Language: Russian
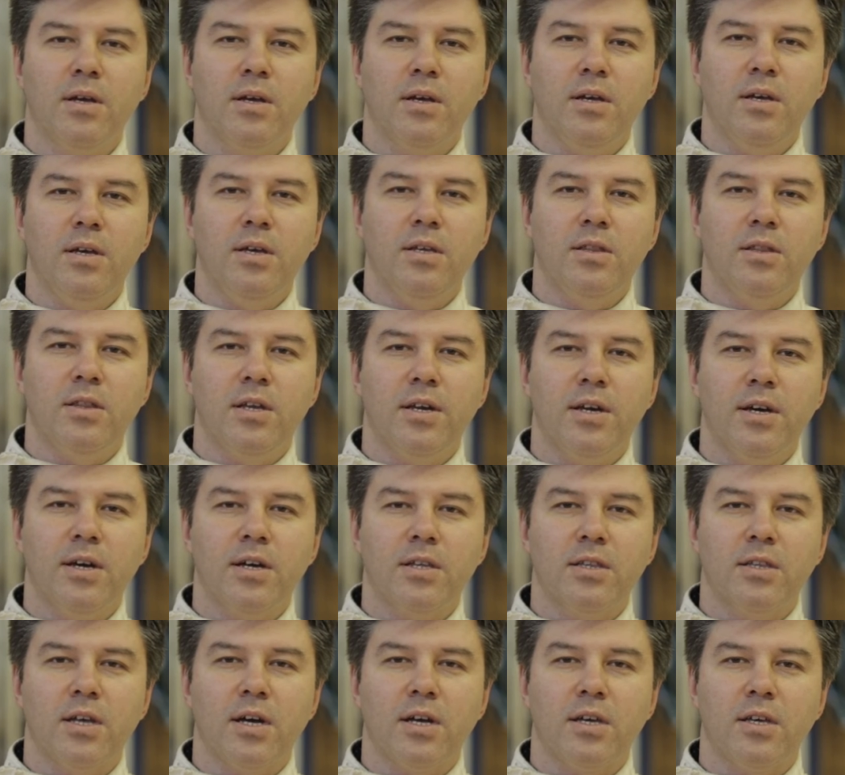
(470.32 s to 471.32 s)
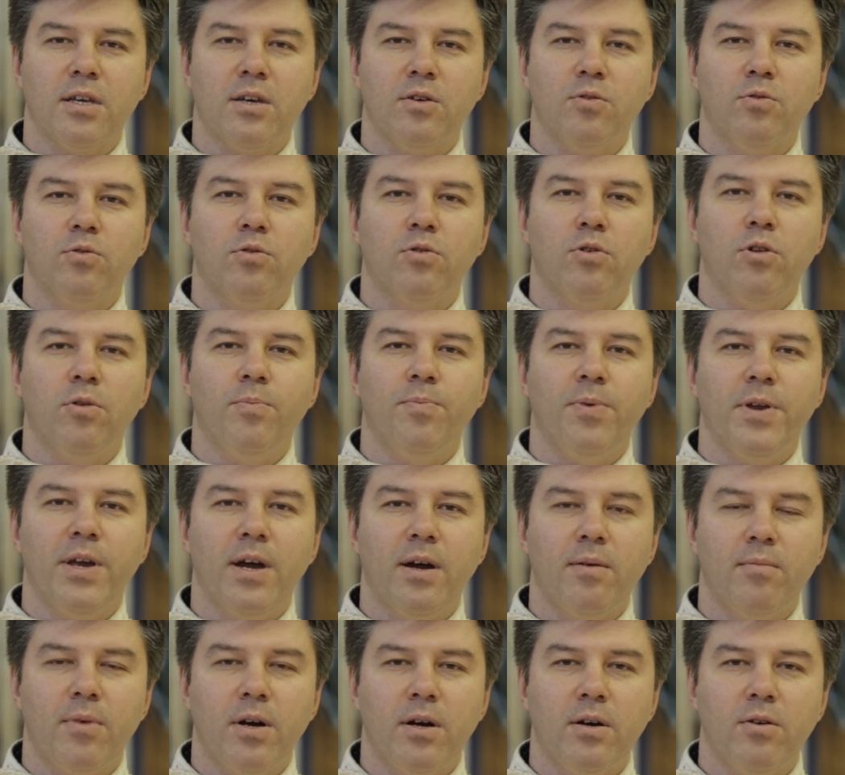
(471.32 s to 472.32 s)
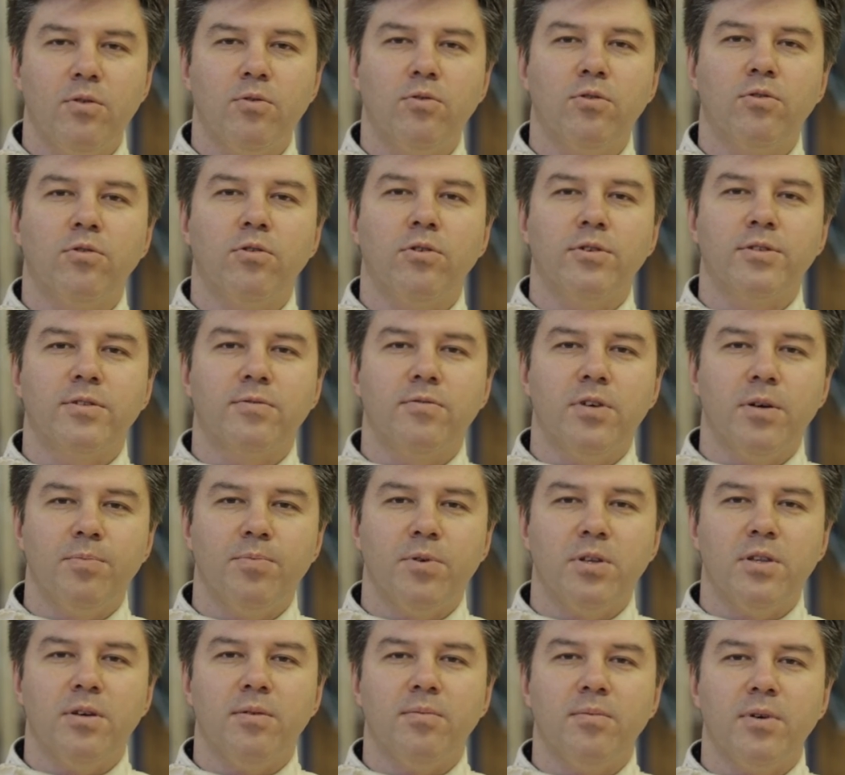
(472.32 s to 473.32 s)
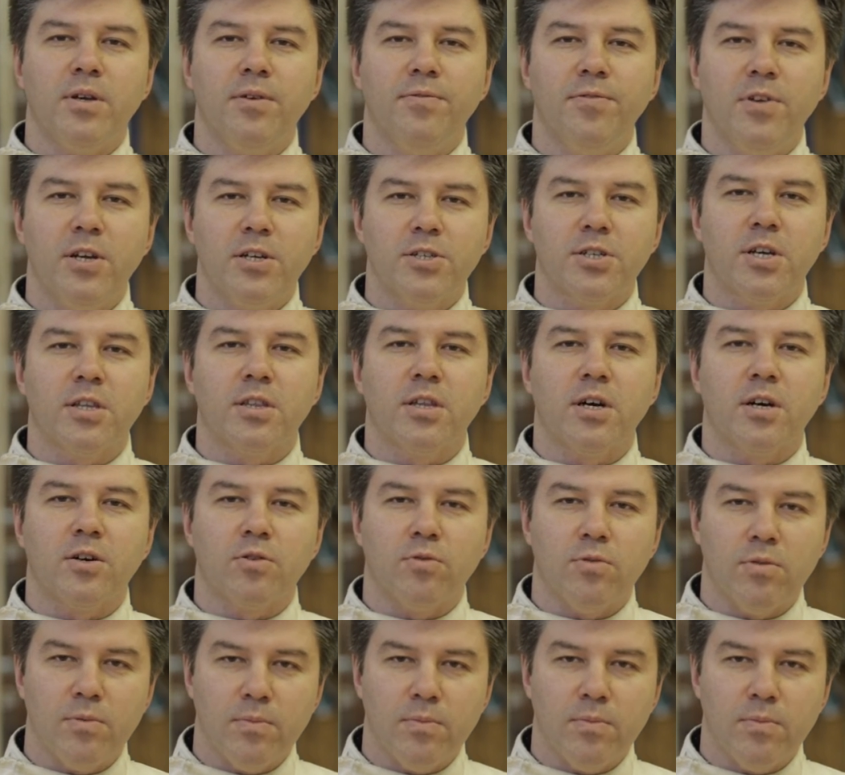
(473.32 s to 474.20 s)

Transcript: И три атаки. Укол прямо, укол с выпадом и флеш-атака.